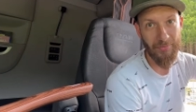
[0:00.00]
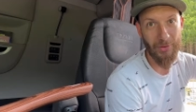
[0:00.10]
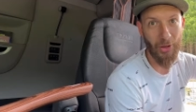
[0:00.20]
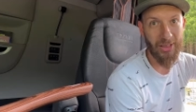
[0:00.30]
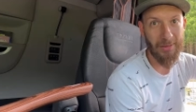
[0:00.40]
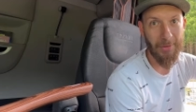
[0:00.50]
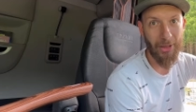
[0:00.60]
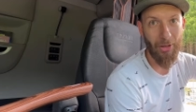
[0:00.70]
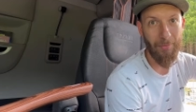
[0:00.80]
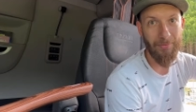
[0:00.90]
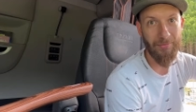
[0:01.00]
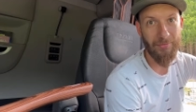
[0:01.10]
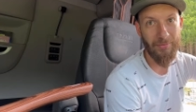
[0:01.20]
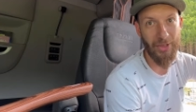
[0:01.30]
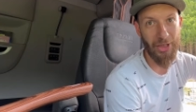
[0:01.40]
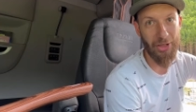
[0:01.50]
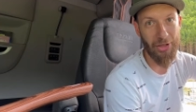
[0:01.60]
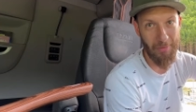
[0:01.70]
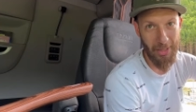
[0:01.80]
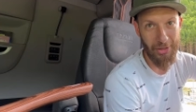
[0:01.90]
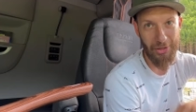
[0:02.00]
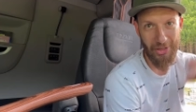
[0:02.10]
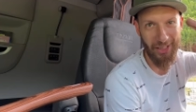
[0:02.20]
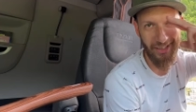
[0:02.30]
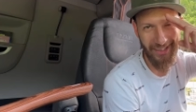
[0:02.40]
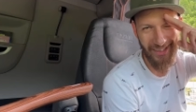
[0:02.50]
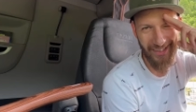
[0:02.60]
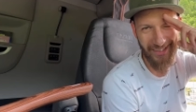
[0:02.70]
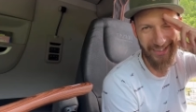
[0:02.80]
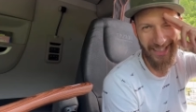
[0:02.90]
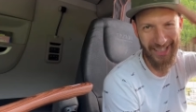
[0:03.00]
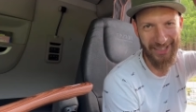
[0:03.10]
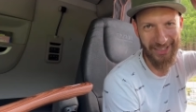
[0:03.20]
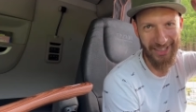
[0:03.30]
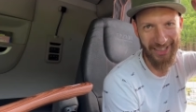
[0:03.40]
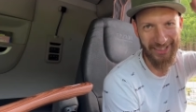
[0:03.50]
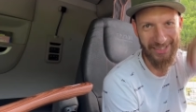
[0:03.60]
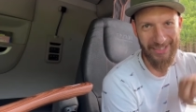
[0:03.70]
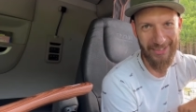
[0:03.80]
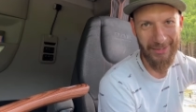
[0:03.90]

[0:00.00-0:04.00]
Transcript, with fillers: Do następnego i trzymajcie się. Na razie, cześć!